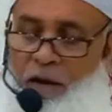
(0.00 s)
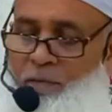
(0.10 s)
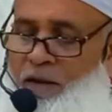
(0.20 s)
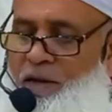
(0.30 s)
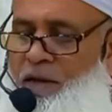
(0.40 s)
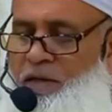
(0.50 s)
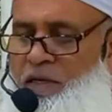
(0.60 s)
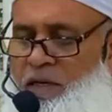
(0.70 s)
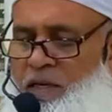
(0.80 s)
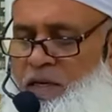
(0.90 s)
अमेरिका
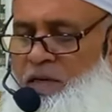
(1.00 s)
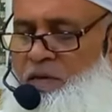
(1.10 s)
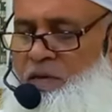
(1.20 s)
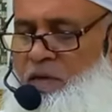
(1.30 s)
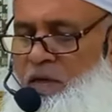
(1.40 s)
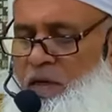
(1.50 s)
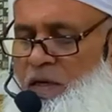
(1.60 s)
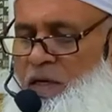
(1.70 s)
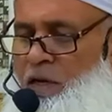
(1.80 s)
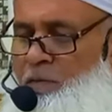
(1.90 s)
के एक
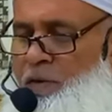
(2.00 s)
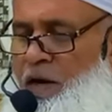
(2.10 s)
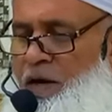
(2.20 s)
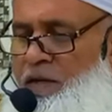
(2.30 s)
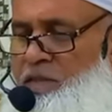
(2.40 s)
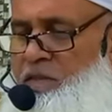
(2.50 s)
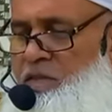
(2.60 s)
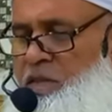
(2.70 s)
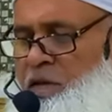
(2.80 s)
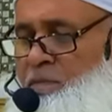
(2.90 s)
इल्म हायत
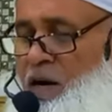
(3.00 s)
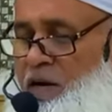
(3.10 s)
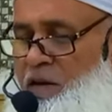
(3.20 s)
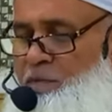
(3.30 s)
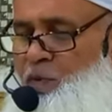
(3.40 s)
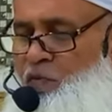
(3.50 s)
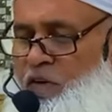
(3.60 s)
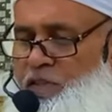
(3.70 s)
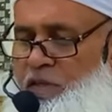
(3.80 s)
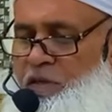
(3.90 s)
के माहिर
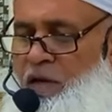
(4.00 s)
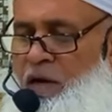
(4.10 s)
प्रोफेसर